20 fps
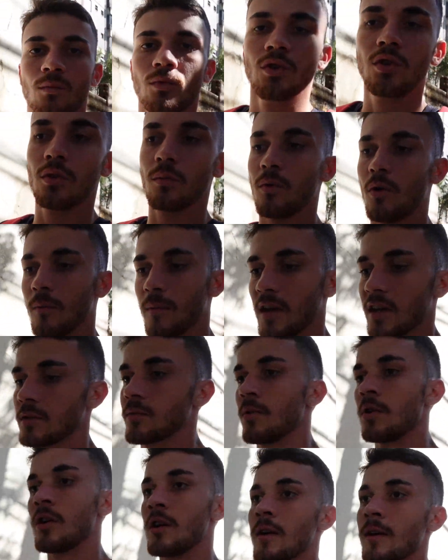muito bom
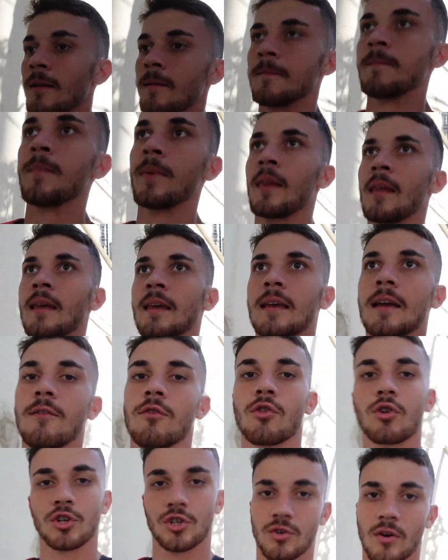mesmo. E eu
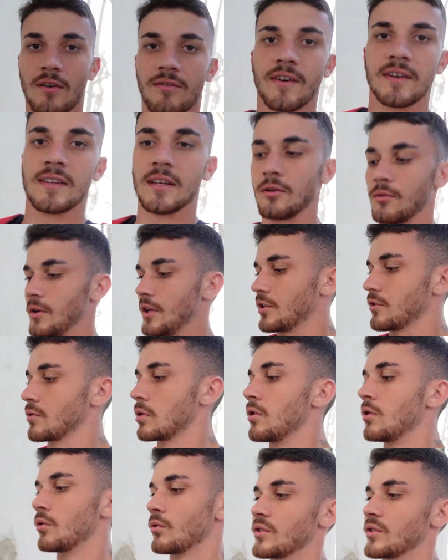vou continuar fazendo isso,